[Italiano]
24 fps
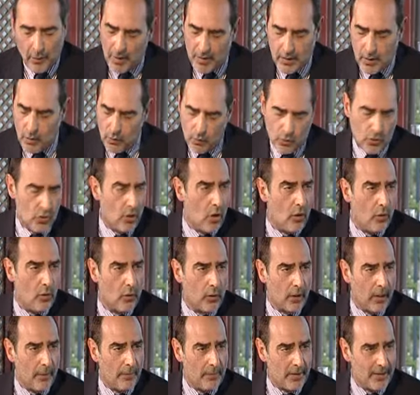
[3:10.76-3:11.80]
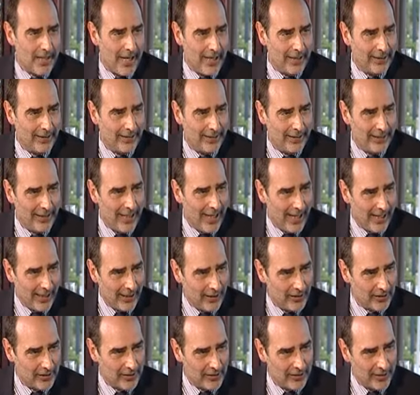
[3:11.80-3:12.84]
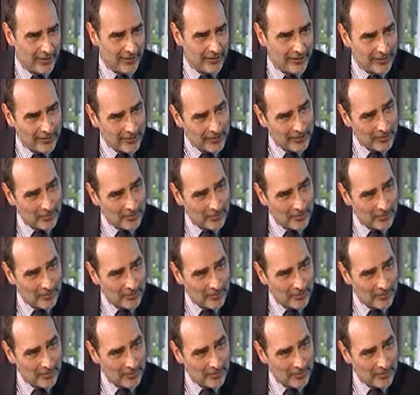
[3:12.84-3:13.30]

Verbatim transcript: queste non sono capesante, dai. Non, non...